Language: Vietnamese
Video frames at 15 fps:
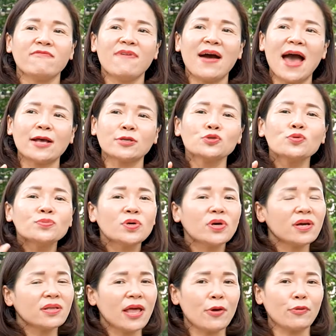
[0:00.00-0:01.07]
và giúp cho
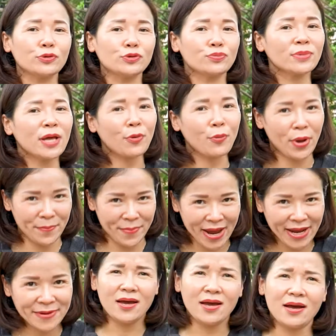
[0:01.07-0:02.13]
cơ thể của chúng ta khỏe
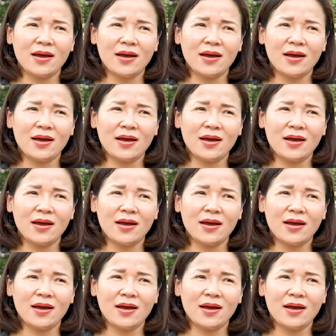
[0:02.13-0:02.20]
mạnh.